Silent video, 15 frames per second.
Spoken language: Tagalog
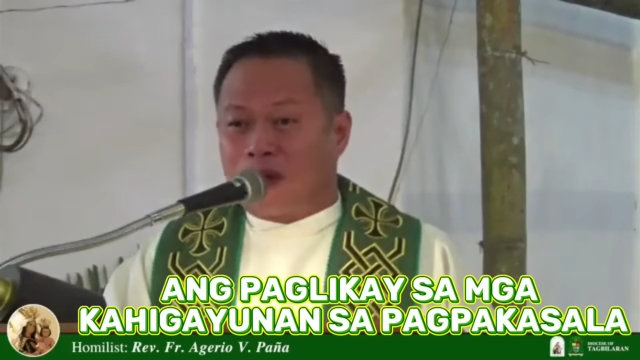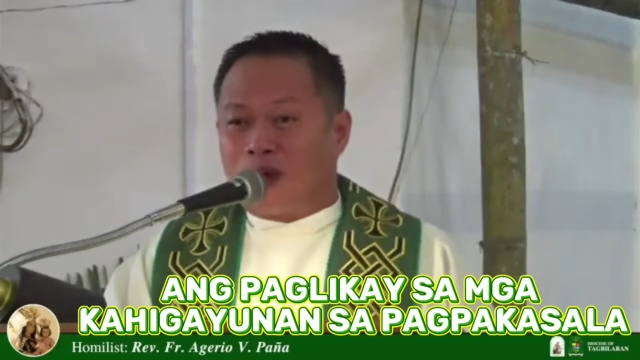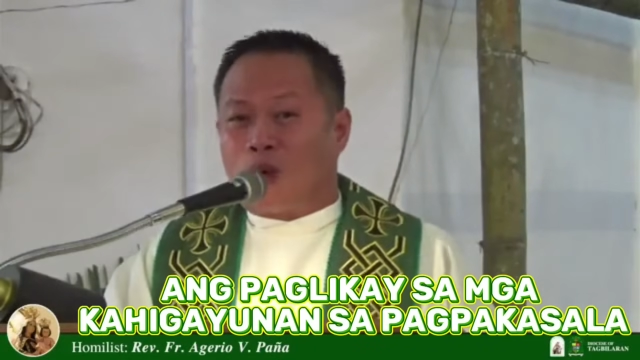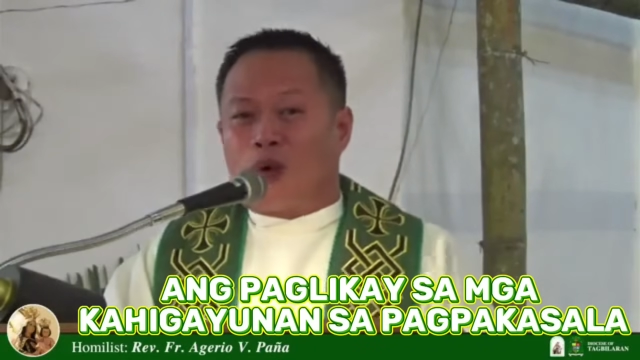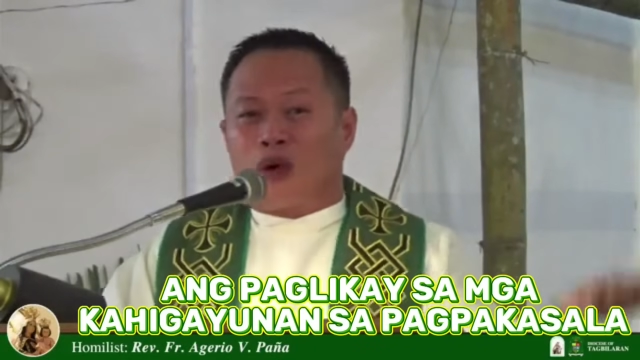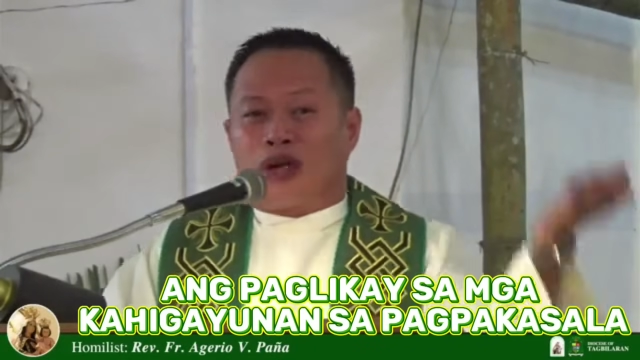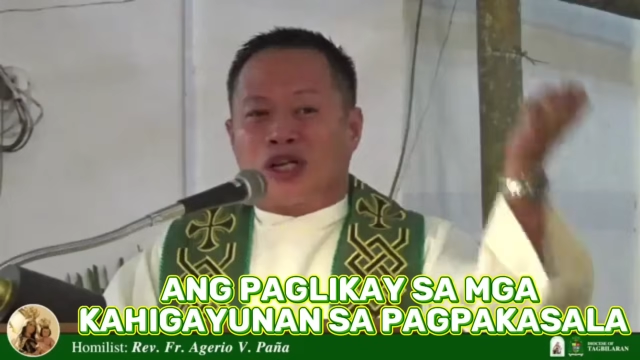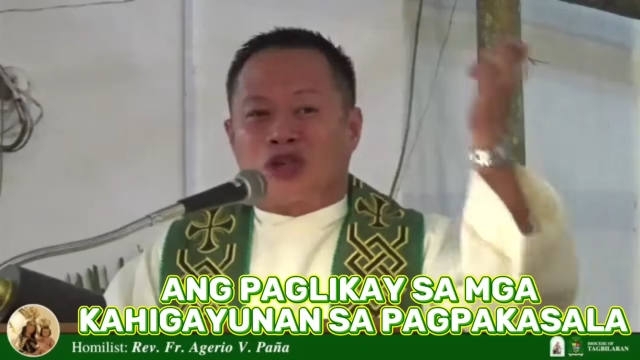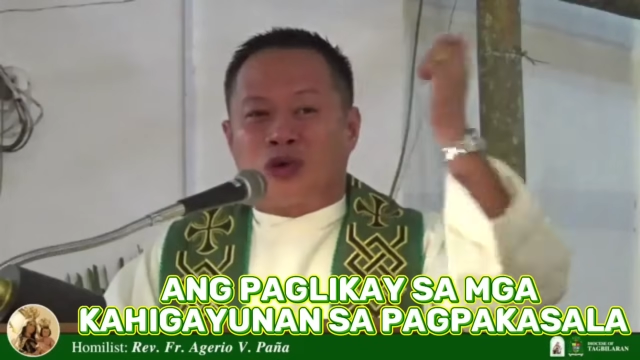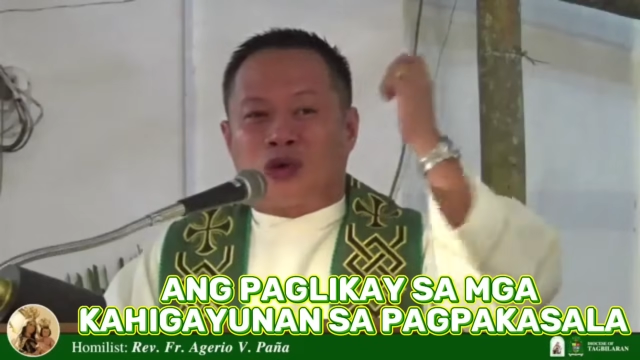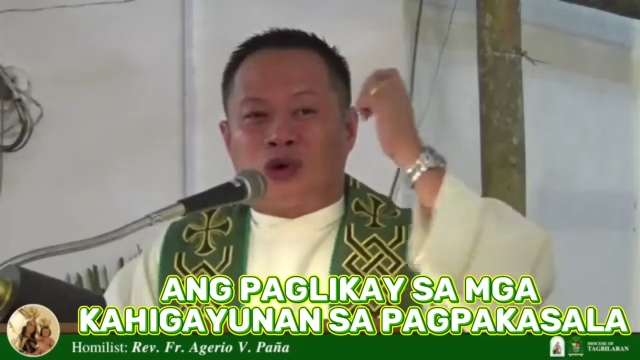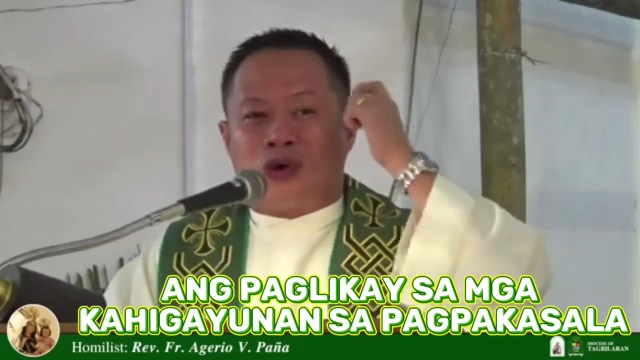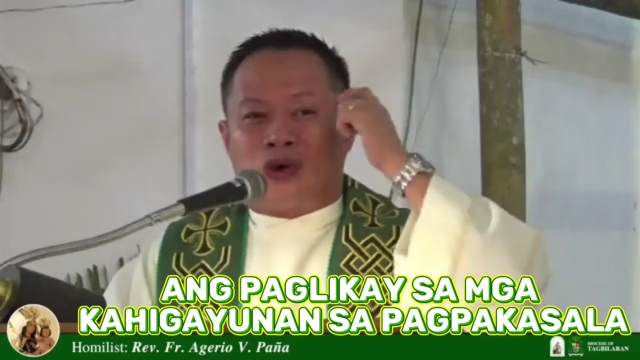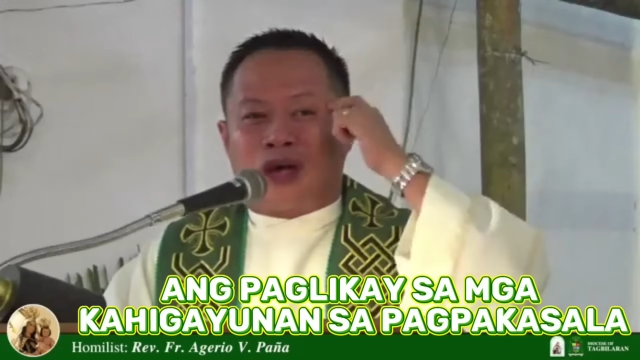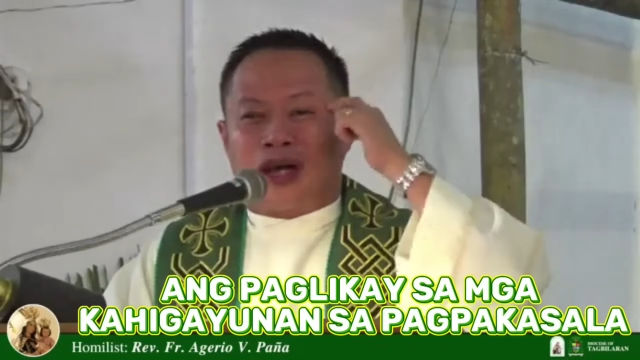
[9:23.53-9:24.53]
Ug
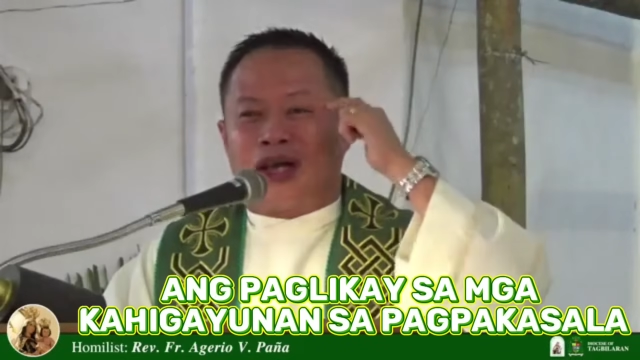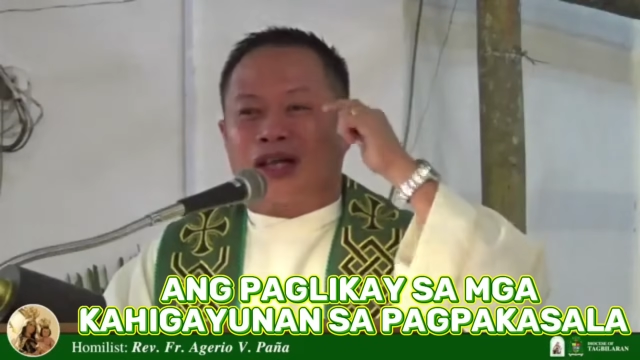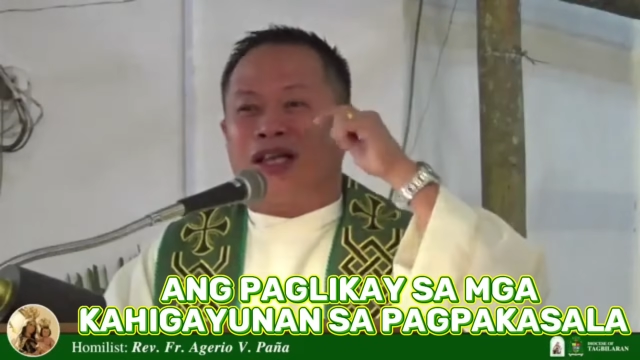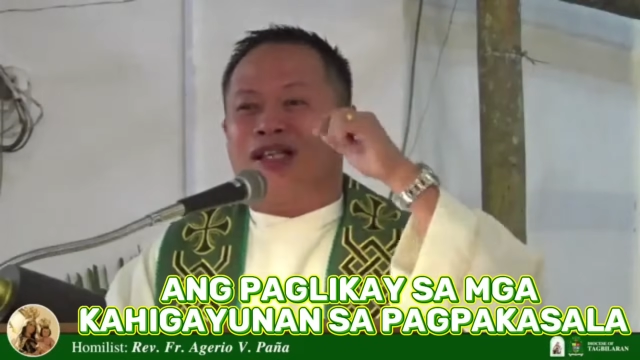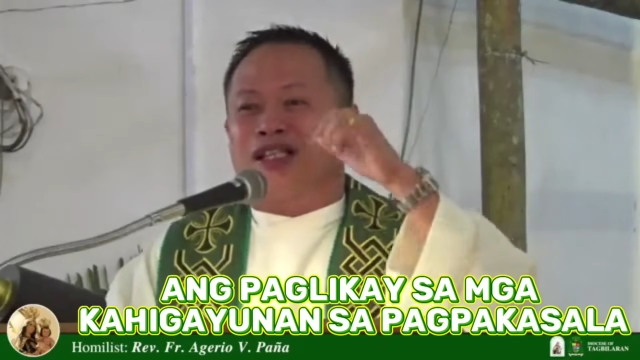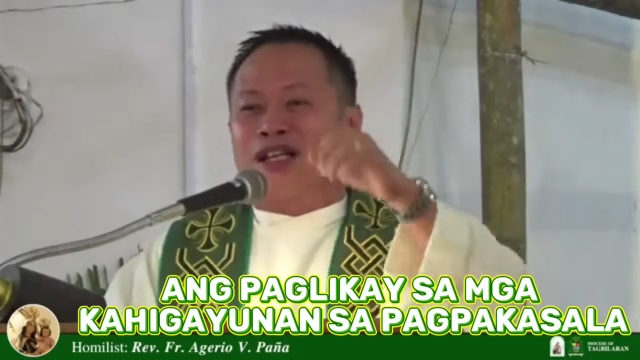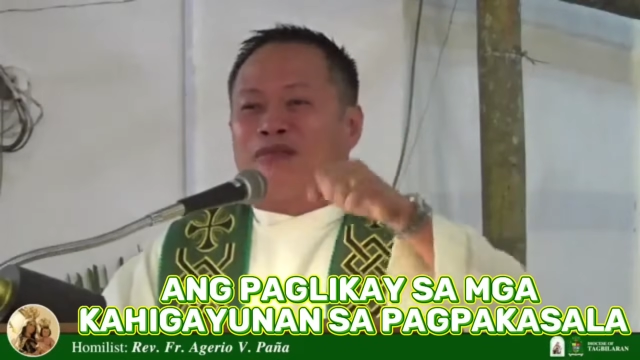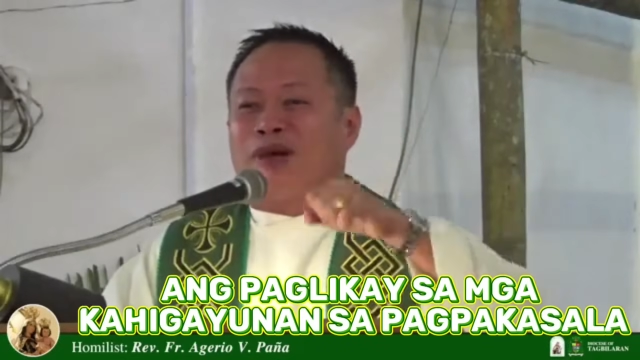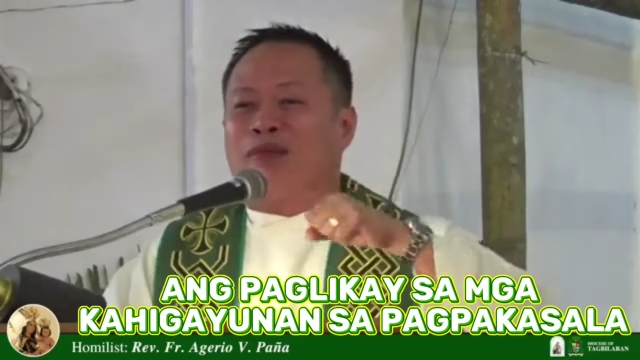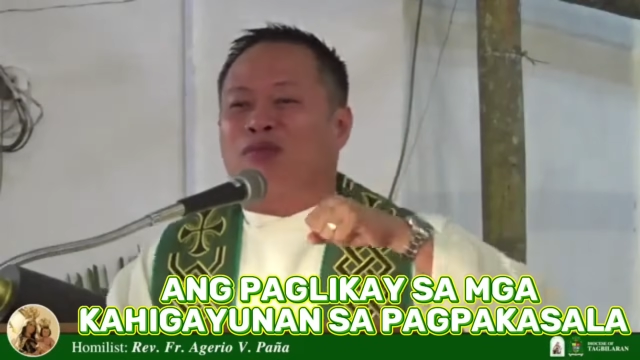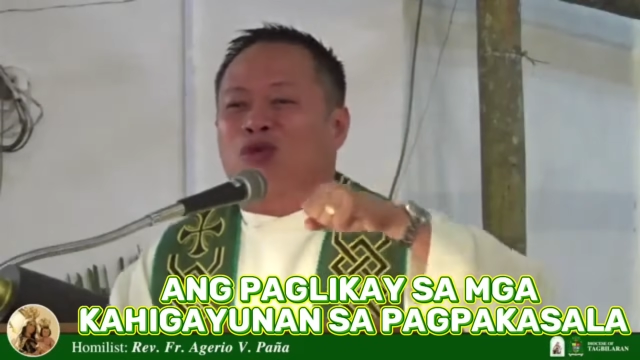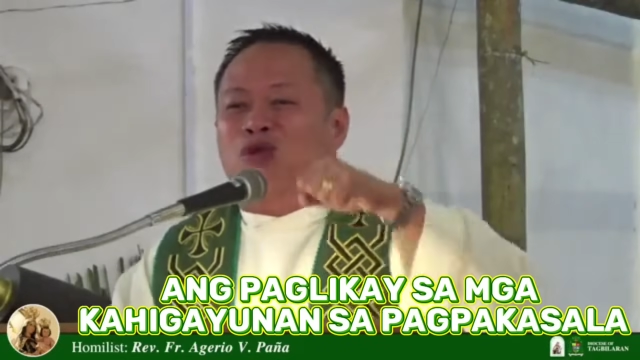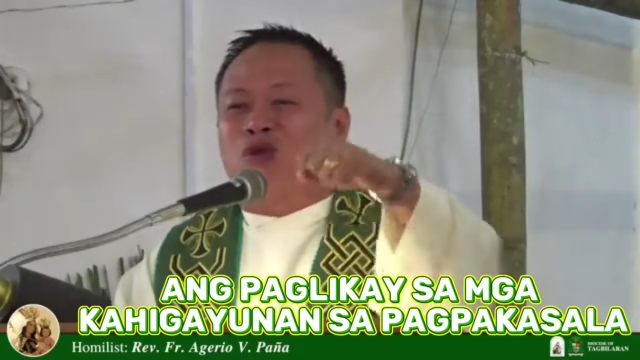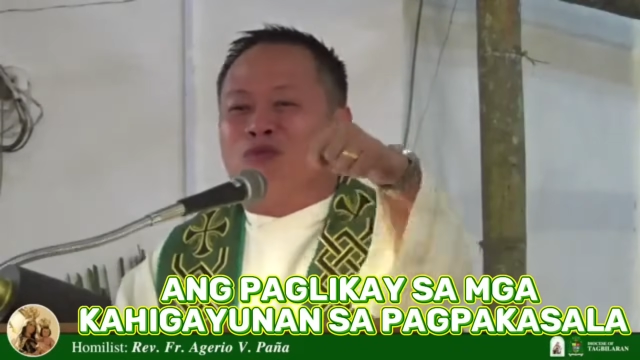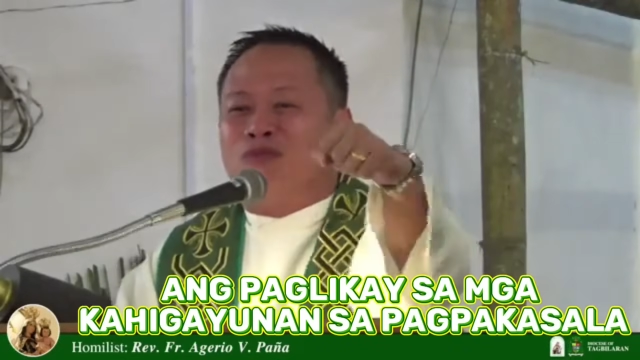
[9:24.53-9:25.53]
nasuko ka, kinsa may
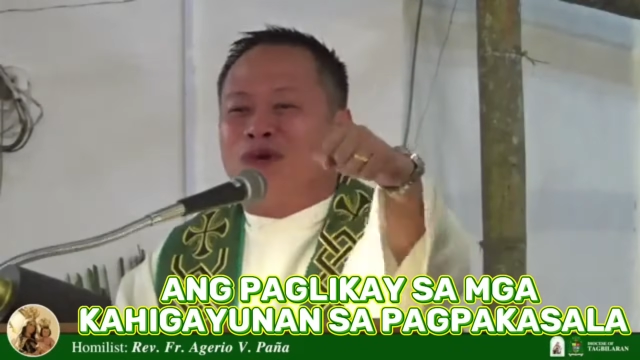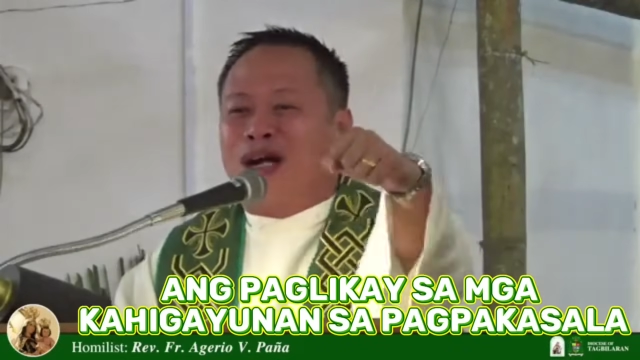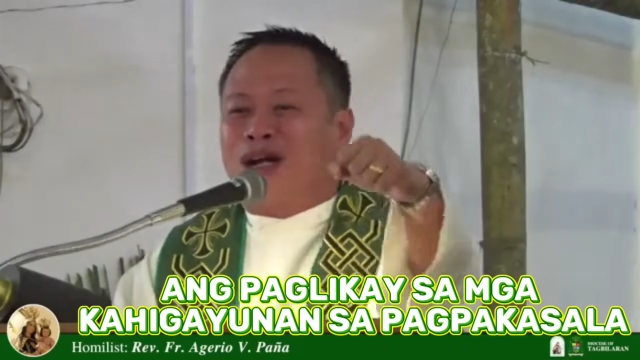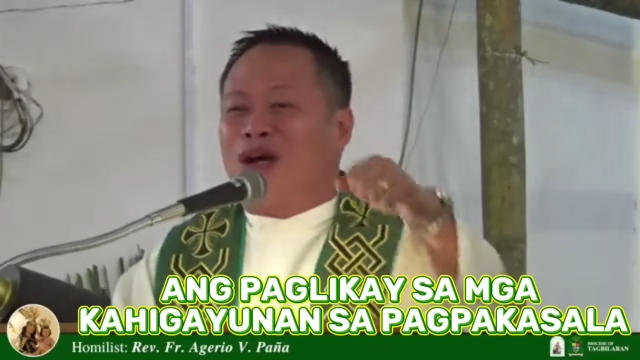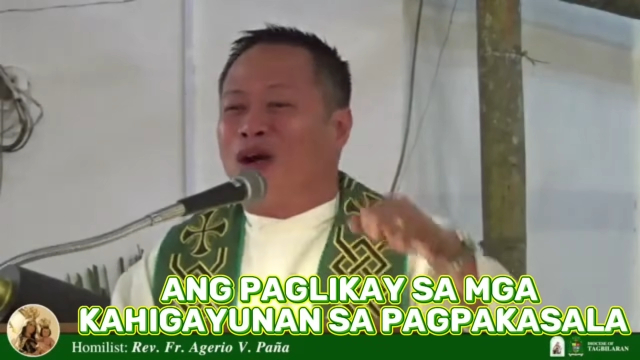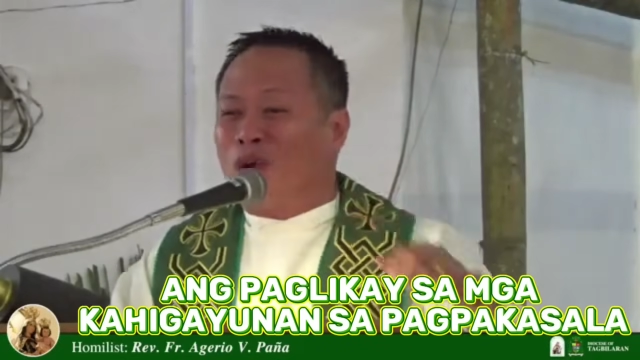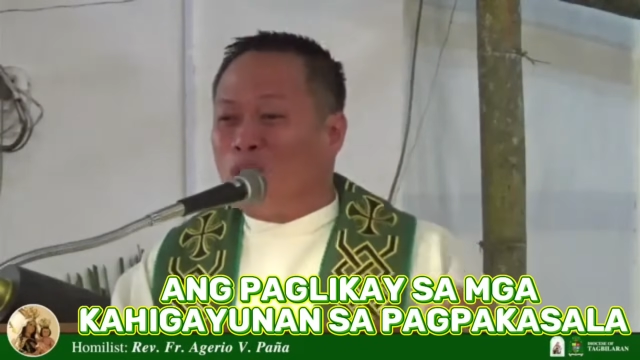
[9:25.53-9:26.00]
musumbag,